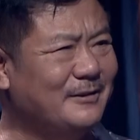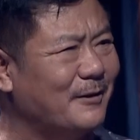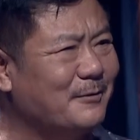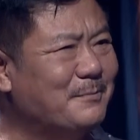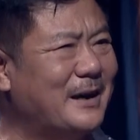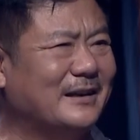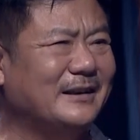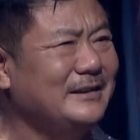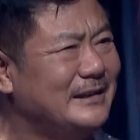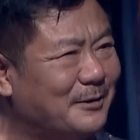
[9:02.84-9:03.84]
họ cũng mắc
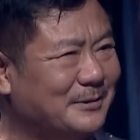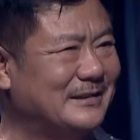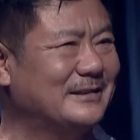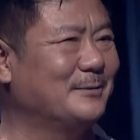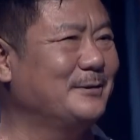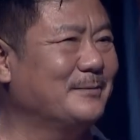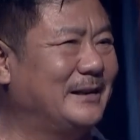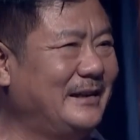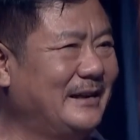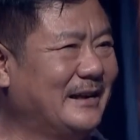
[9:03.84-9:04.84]
rất nhiều tính xấu trong đấy